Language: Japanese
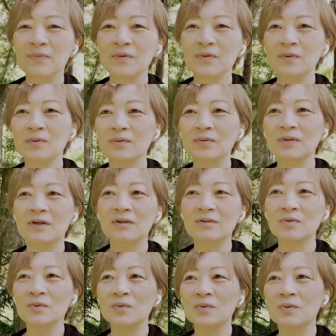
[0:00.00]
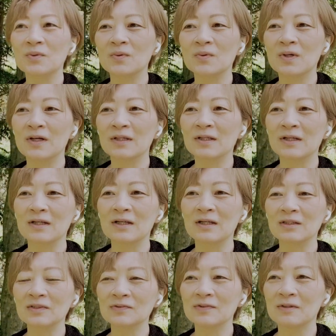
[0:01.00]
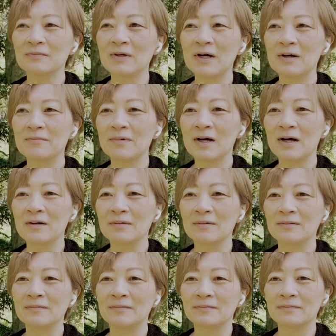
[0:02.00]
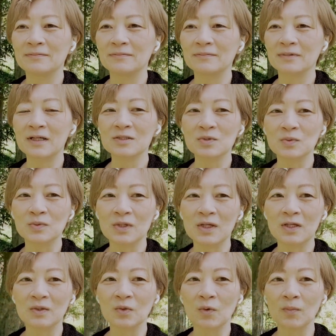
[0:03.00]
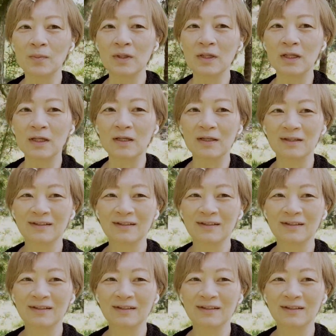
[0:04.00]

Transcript: そんなところかな。あとはまあ家族でのんびり、